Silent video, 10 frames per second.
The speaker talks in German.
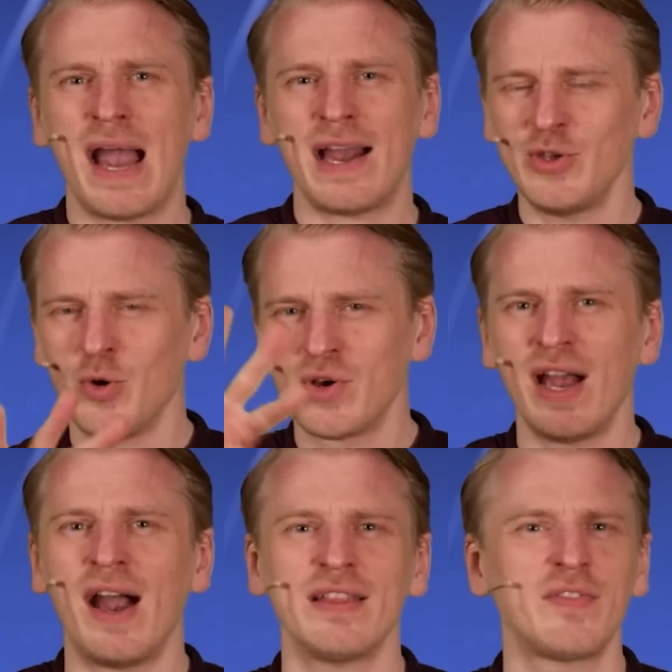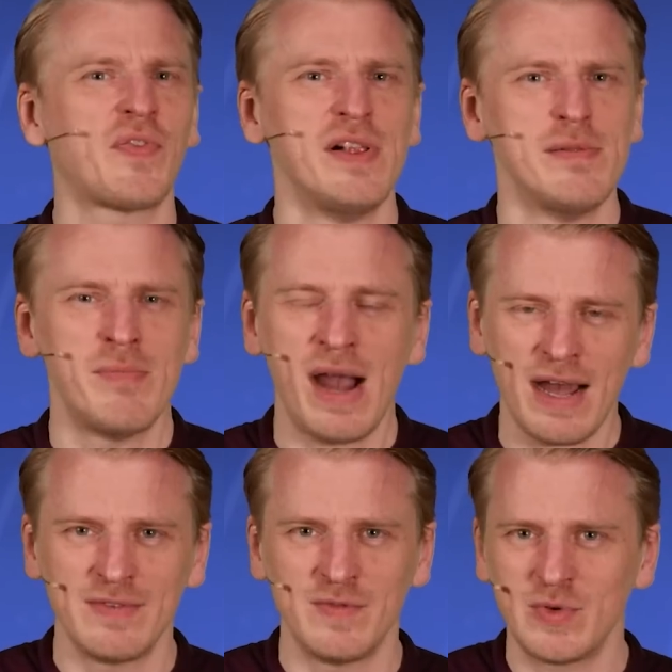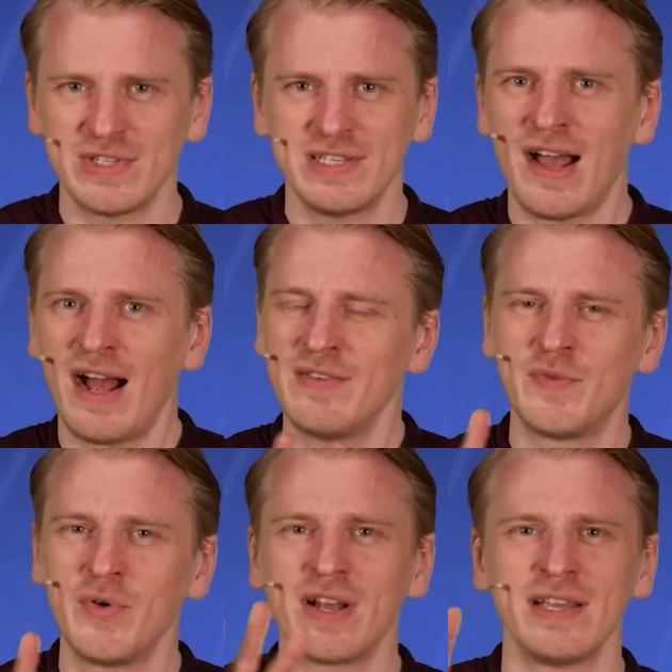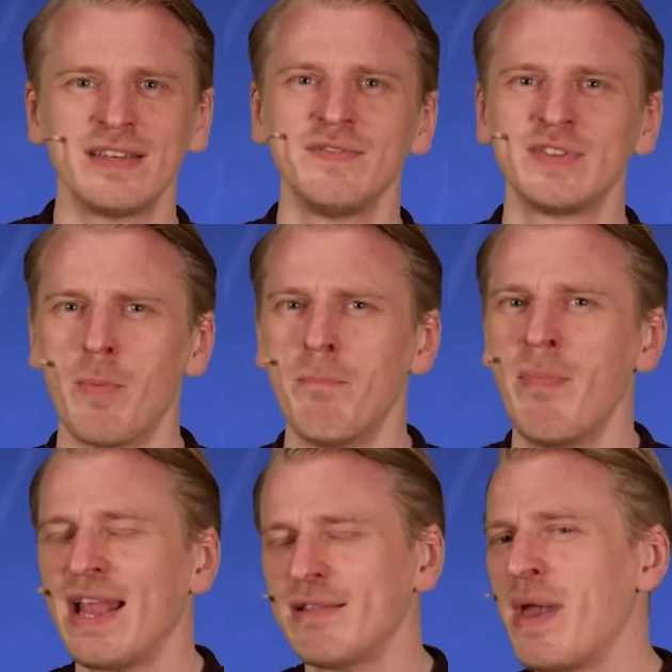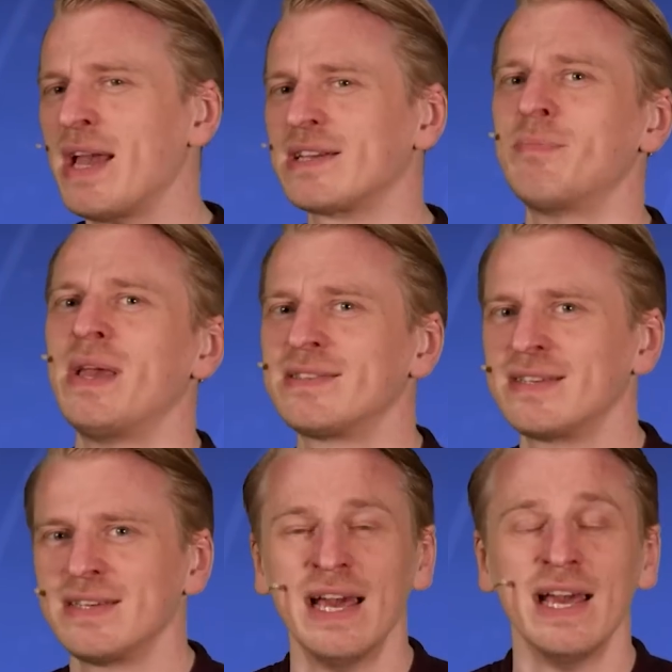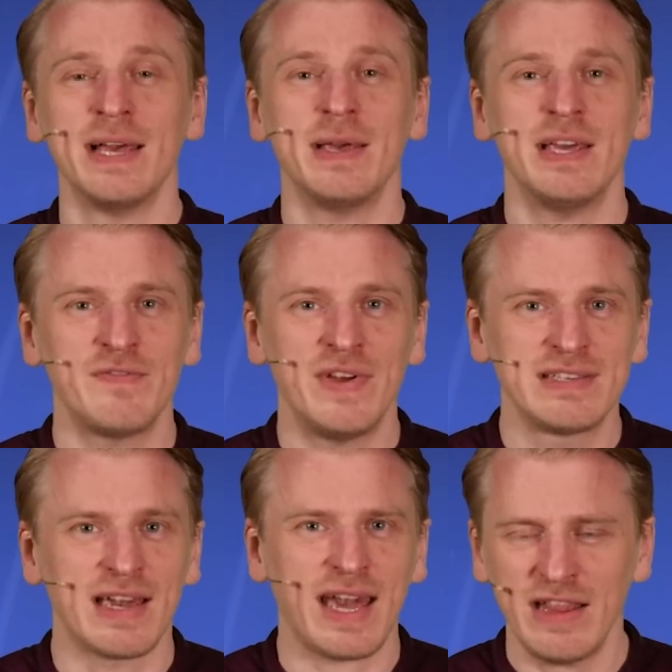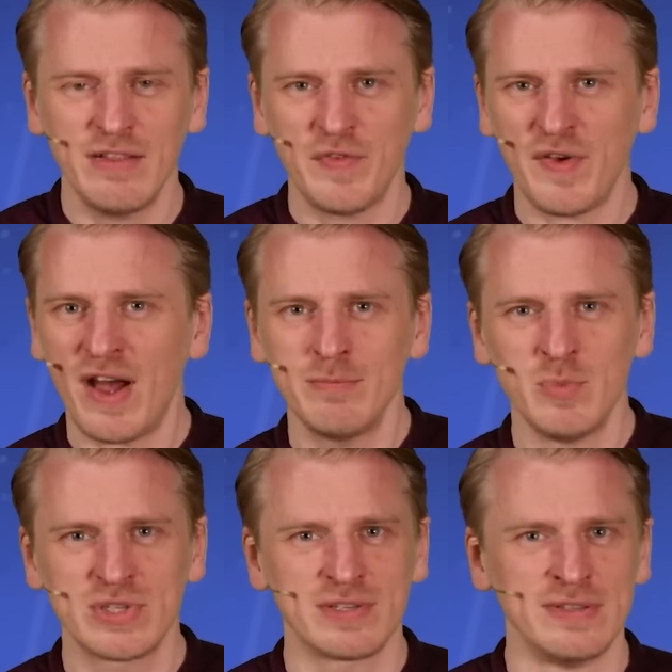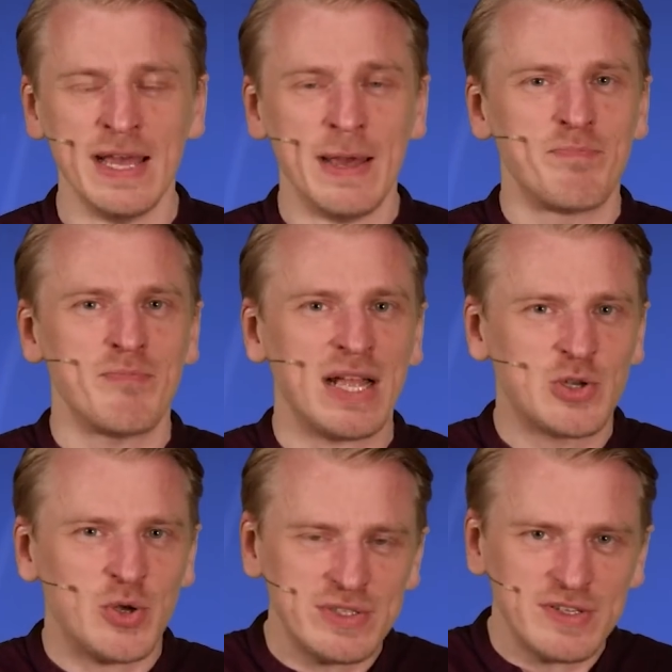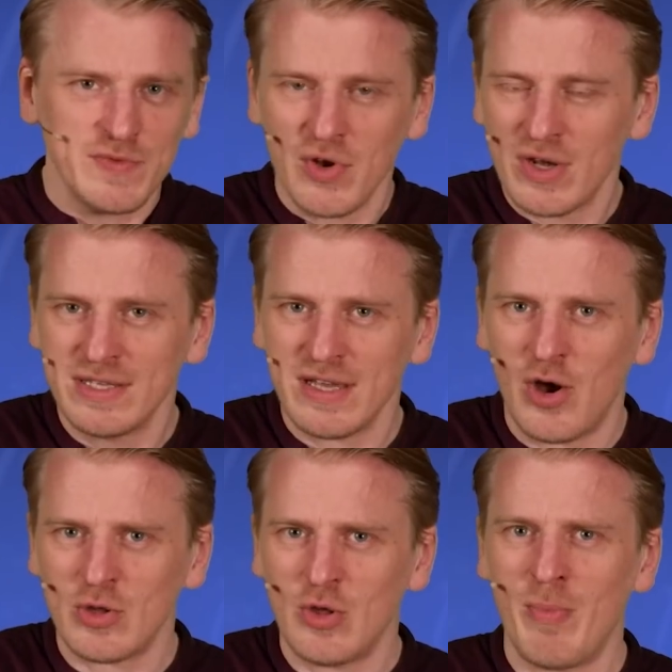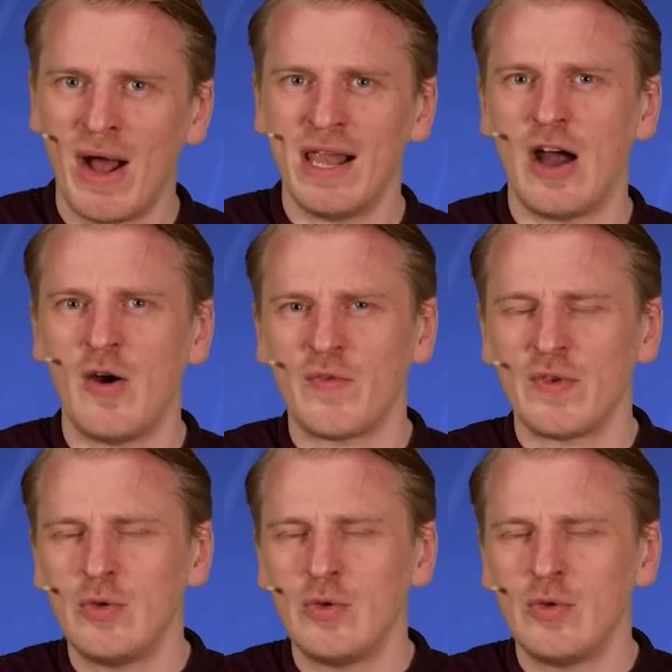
Mario Kart-Film machen, wo sie da halt wirklich irgendwie so Mad Max-mäßig irgendwelche Rennen fahren müssen. Man könnte wirklich auch nochmal auf